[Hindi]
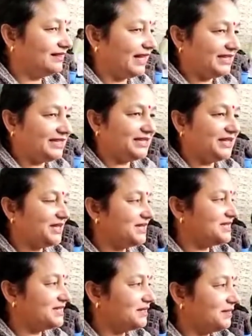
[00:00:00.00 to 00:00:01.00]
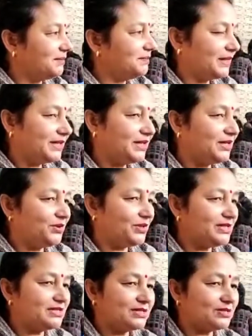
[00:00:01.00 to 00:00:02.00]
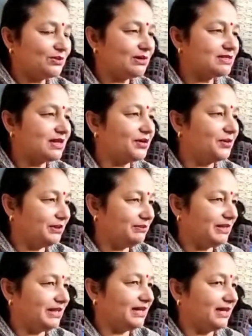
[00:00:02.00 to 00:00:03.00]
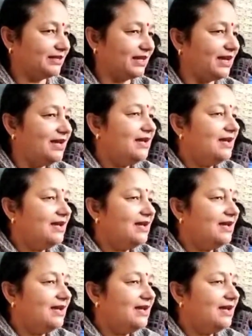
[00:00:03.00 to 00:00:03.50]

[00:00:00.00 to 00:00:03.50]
कहते थे कि जी अब मक्के की रोटी सरसों का साग कोई भी नहीं खाते हैं